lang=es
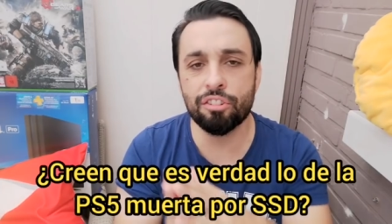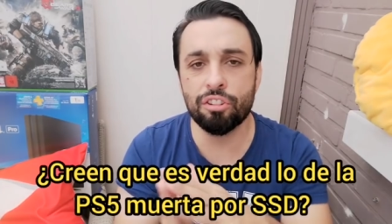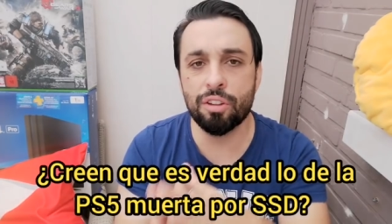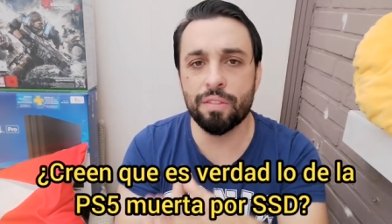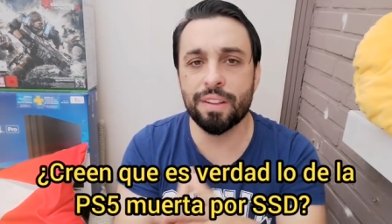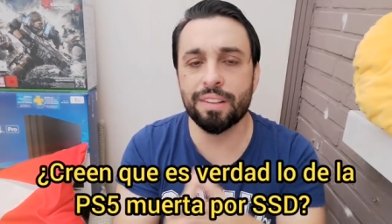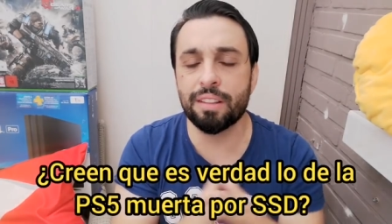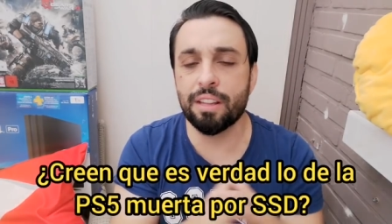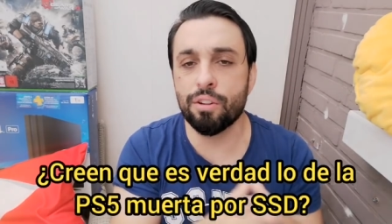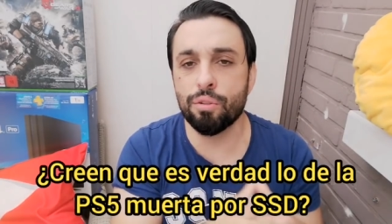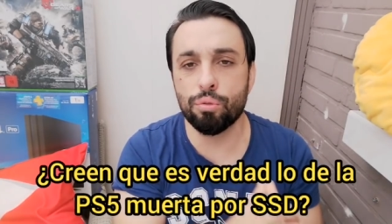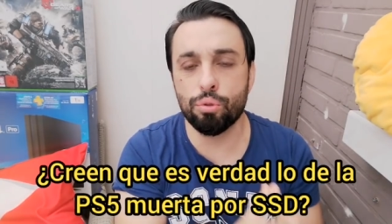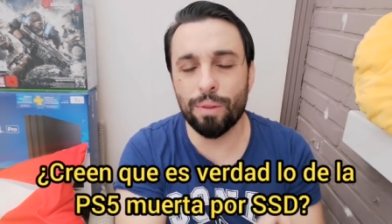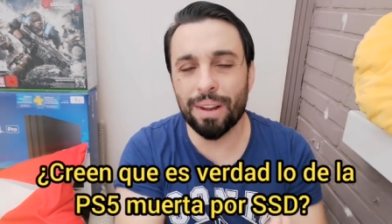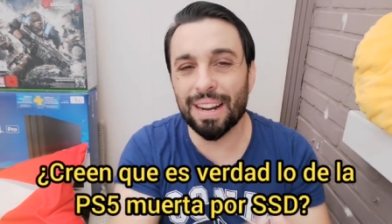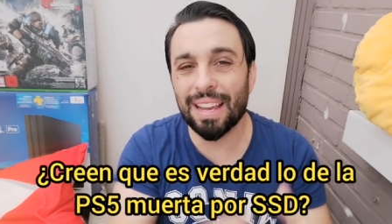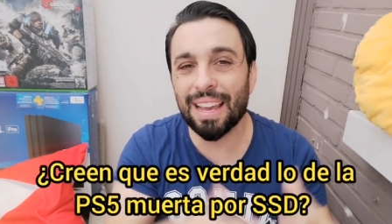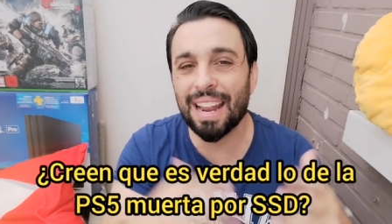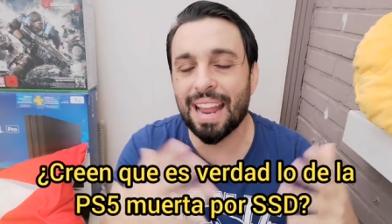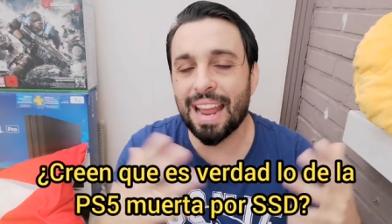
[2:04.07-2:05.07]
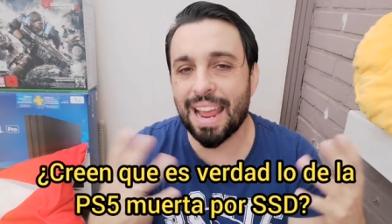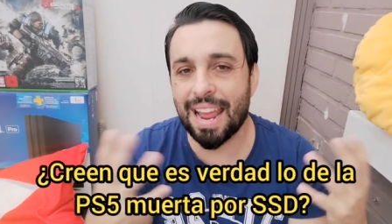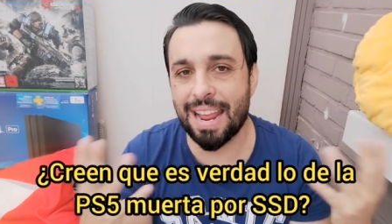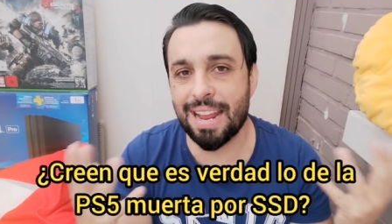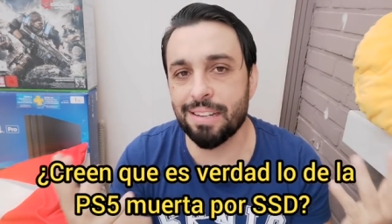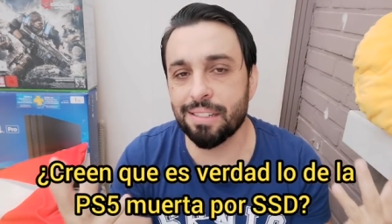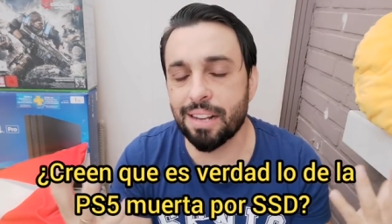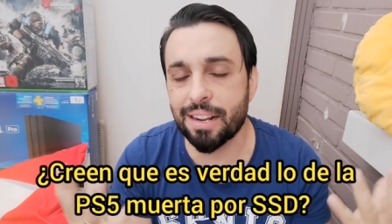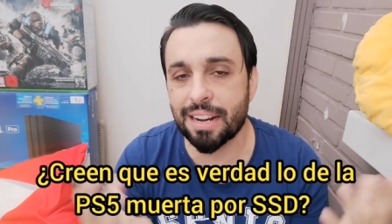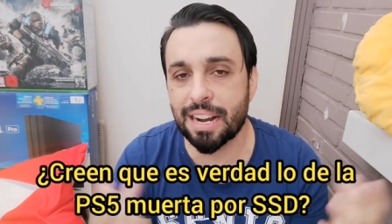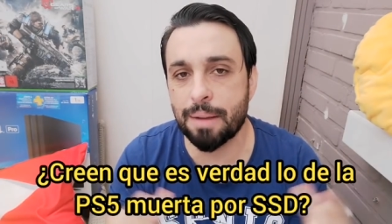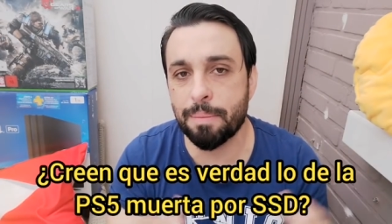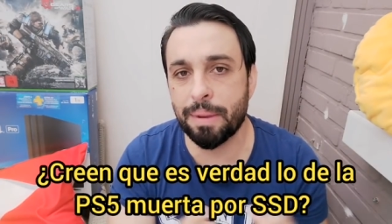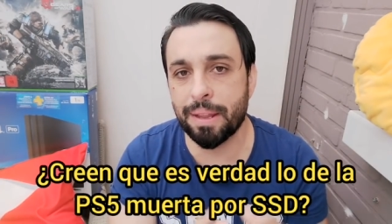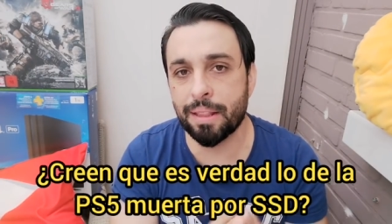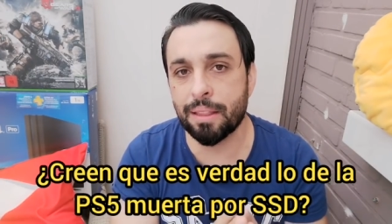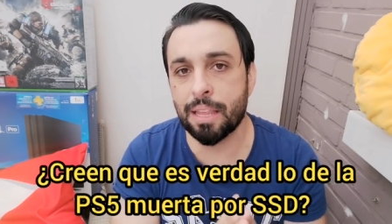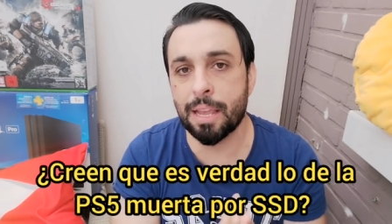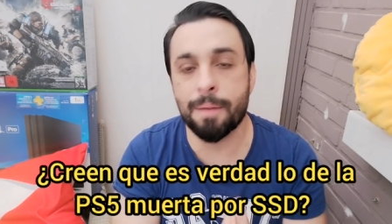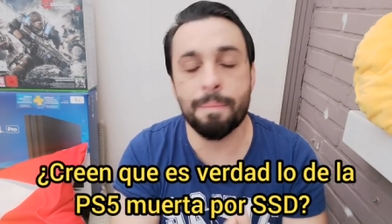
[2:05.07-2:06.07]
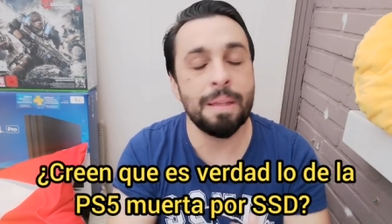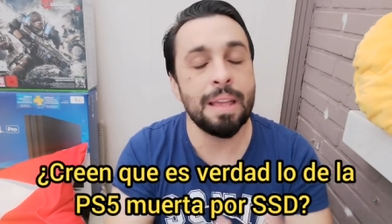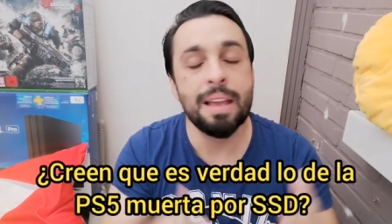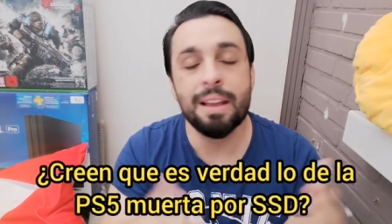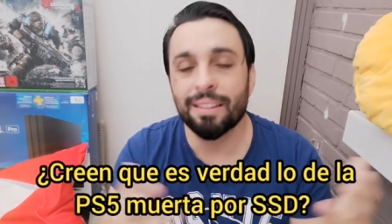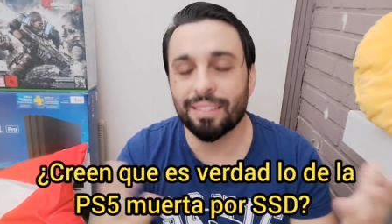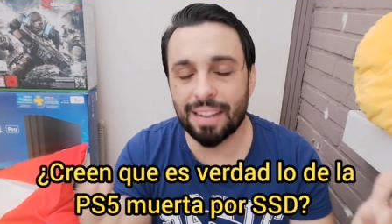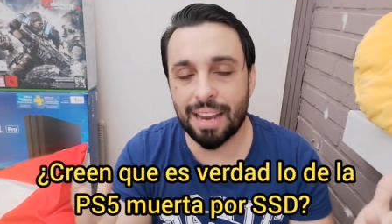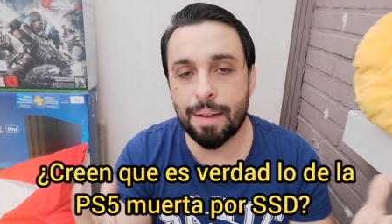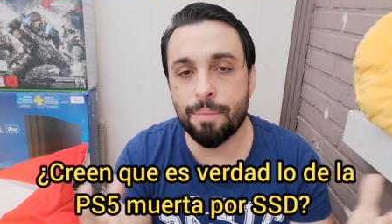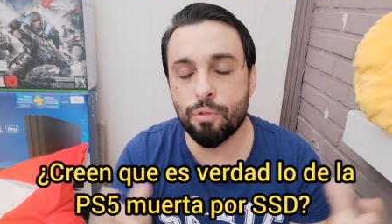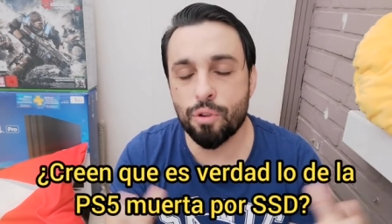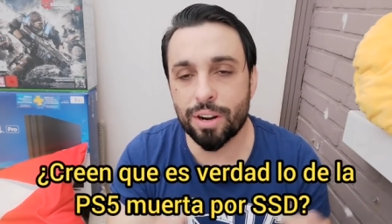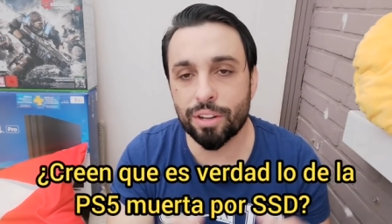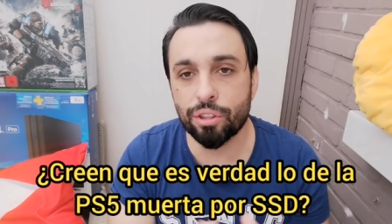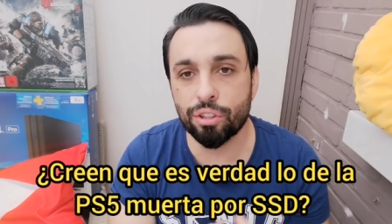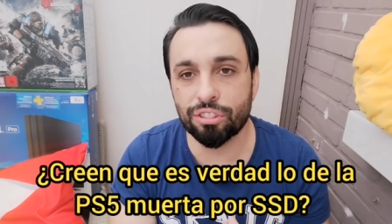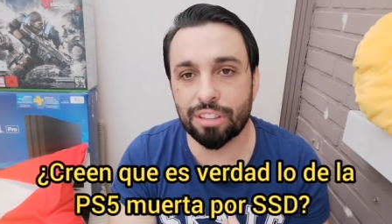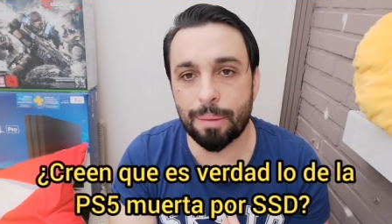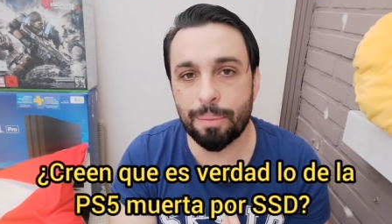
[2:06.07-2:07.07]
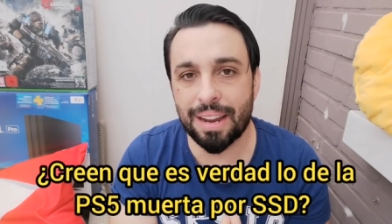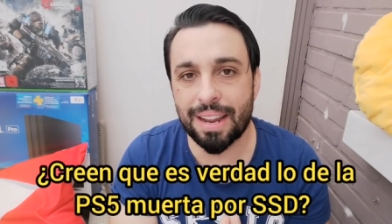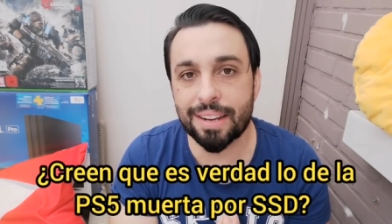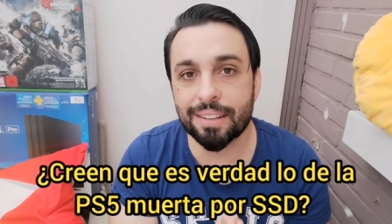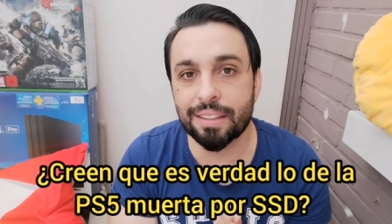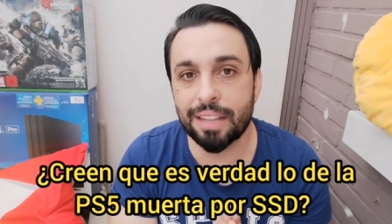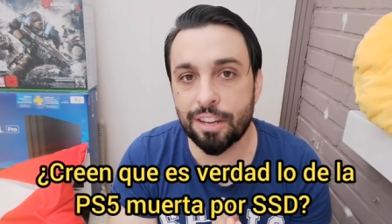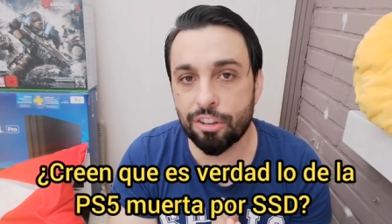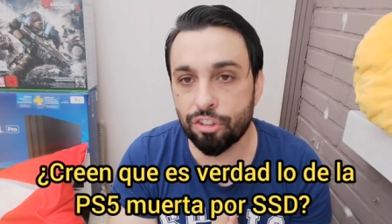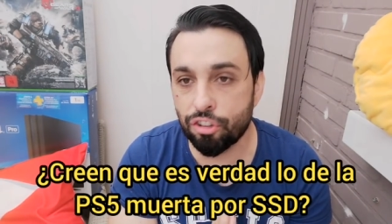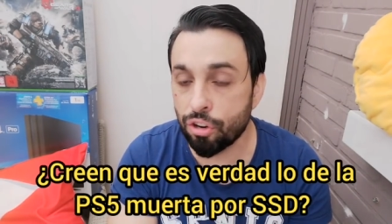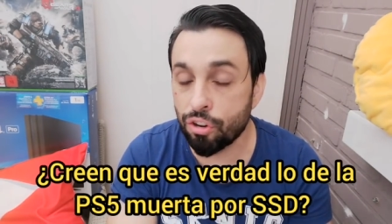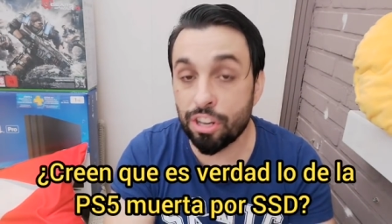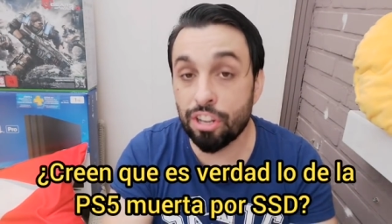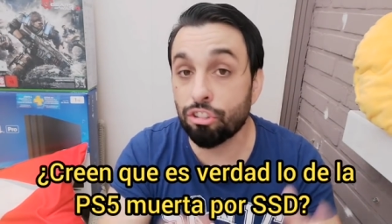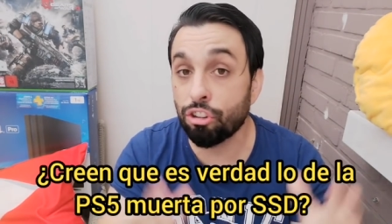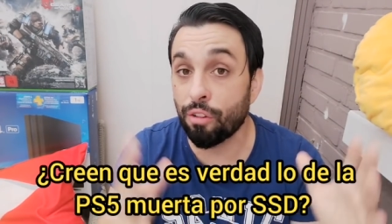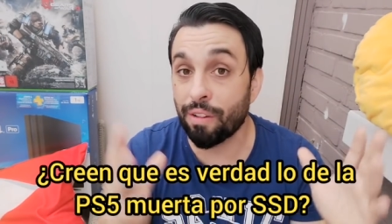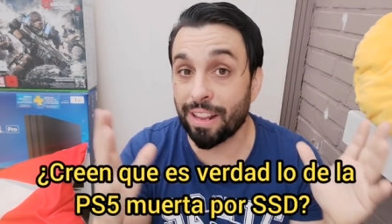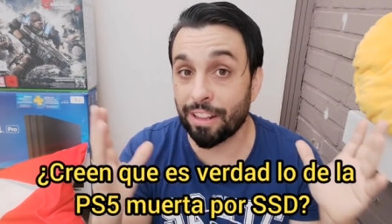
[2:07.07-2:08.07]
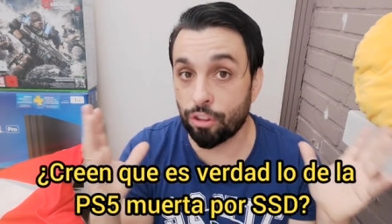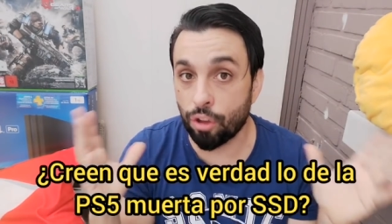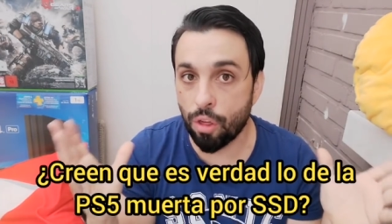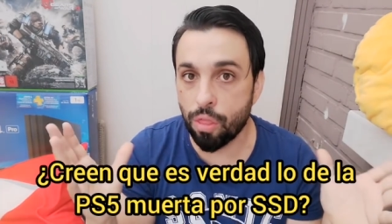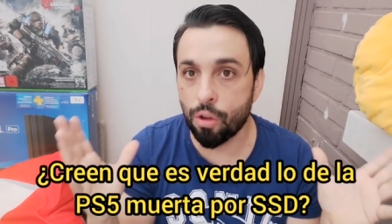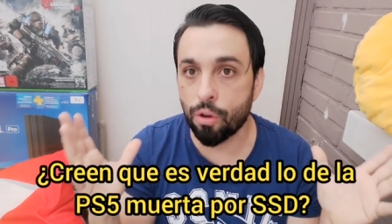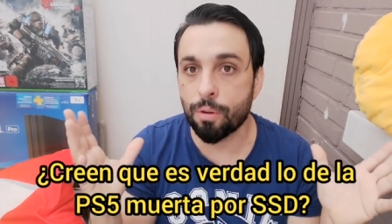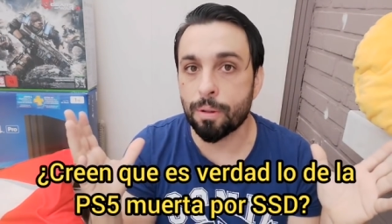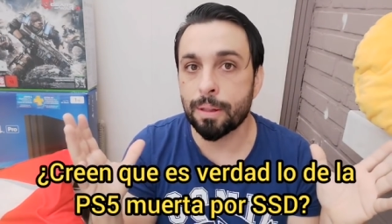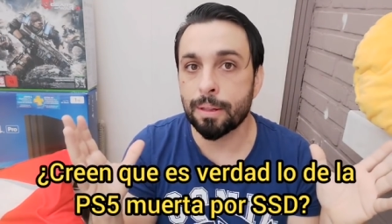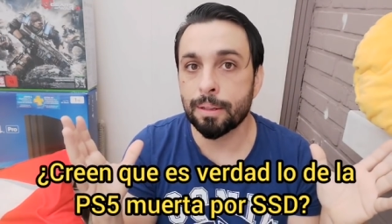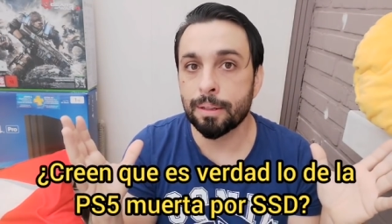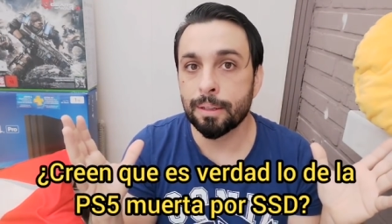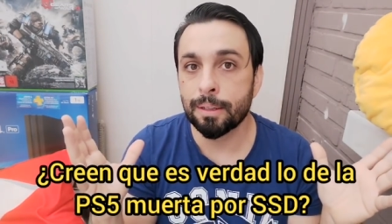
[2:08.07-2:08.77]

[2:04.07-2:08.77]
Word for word: versión de este youtuber? ¿Creéis que realmente se ha muerto esta PlayStation? Y sobre todo,